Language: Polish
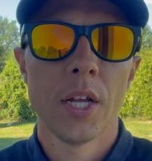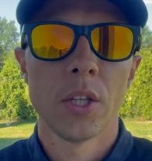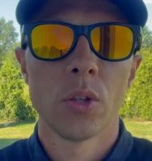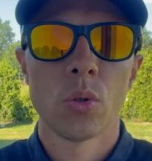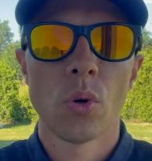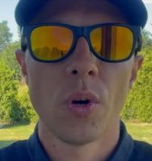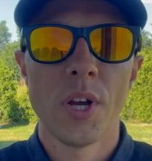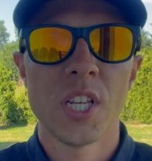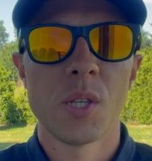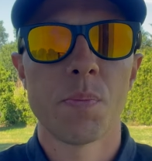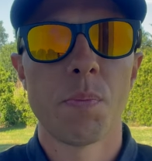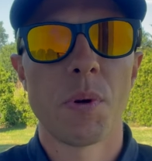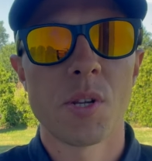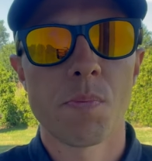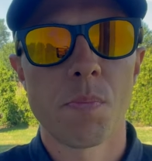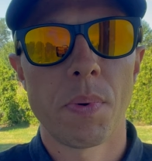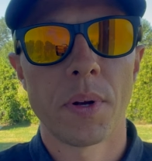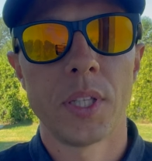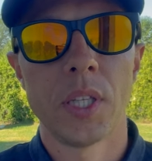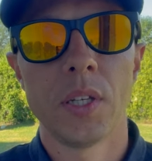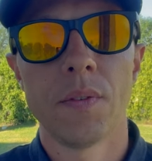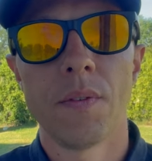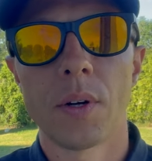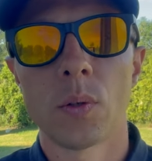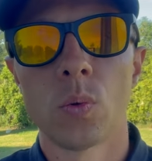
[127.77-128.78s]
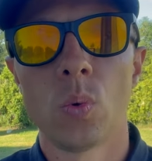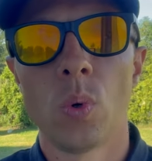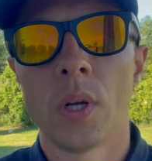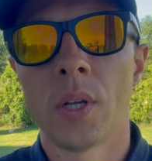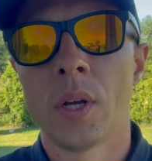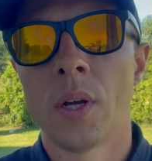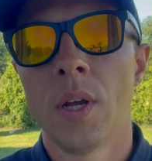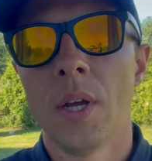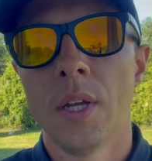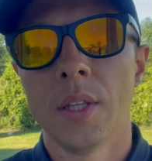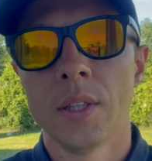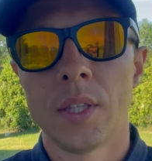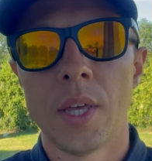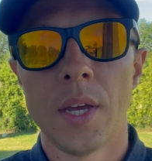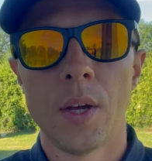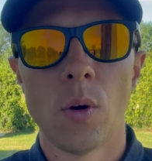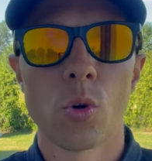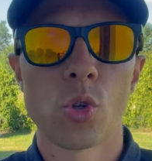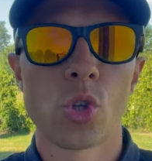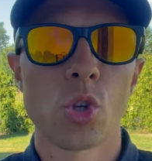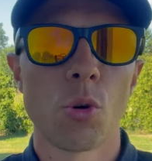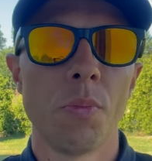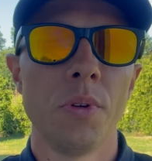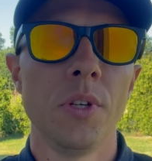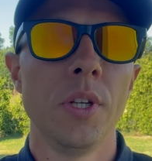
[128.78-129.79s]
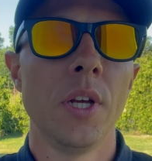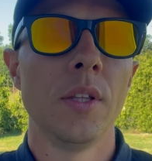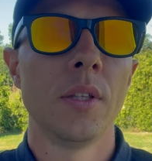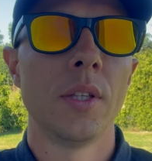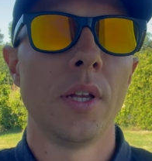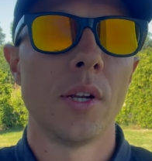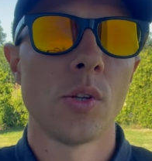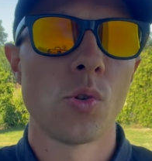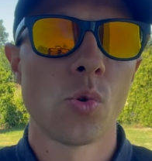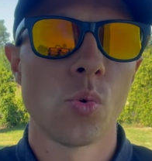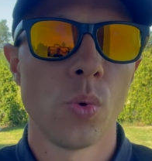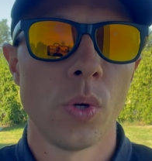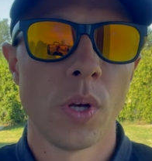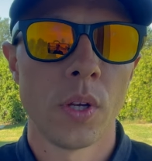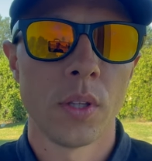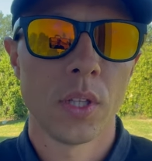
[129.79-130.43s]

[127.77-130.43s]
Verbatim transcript: to jest perspektywa, która tej osobie nie interesuje.